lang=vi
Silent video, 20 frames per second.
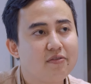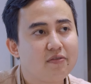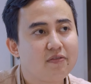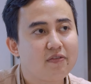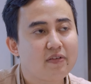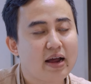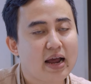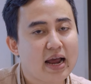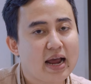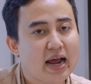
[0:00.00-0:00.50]

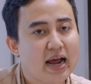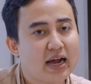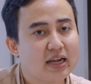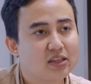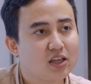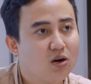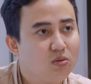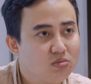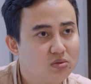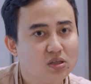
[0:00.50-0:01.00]

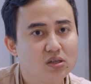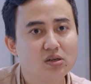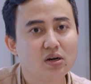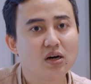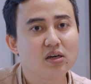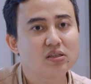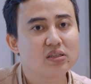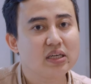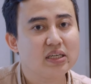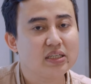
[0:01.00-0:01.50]
và thông
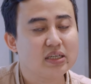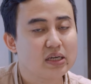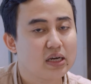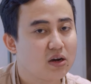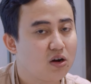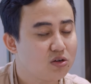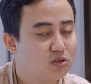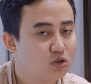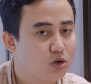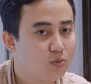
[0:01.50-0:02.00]
thường thì những
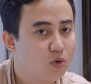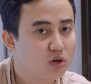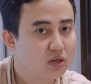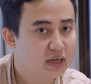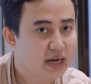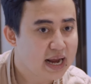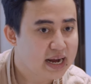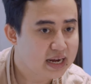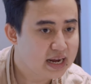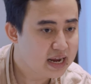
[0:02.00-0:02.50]
cái con
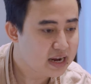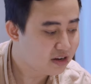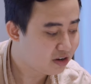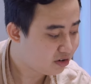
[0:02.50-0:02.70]
robot khác á,